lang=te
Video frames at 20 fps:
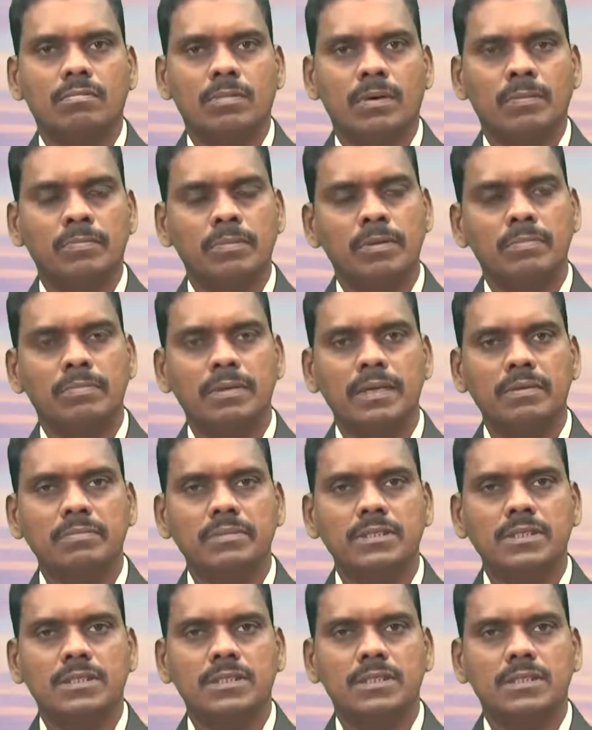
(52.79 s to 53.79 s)
మమ్మల్ని
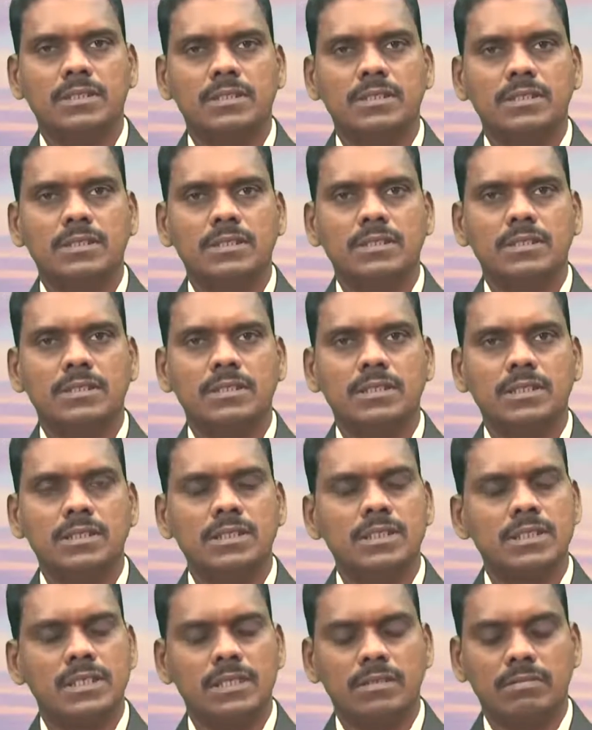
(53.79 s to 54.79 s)
ప్రేమించి
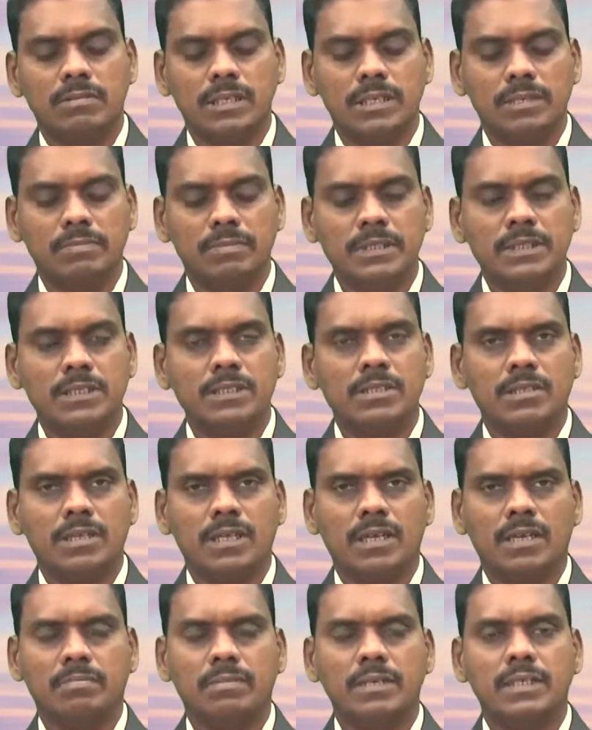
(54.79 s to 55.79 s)
ఇస్తున్నటువంటి ఈ మంచి
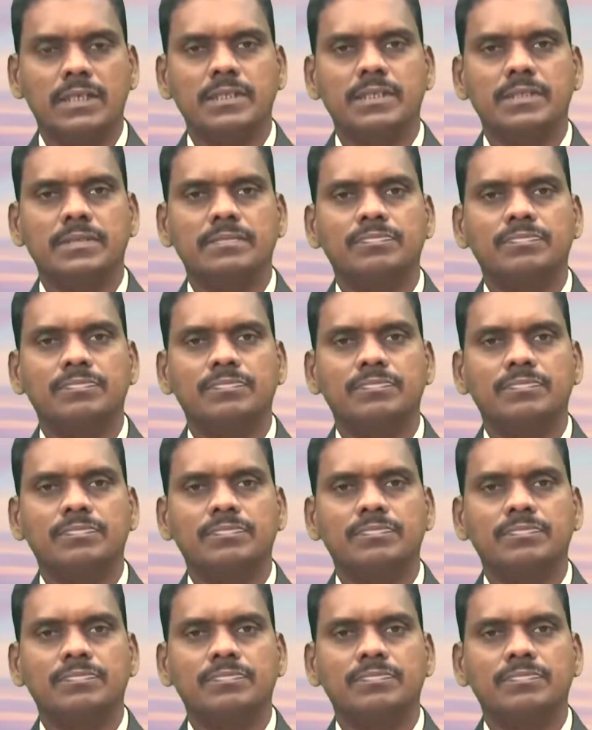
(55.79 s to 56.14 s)
తరుణాన్ని బట్టి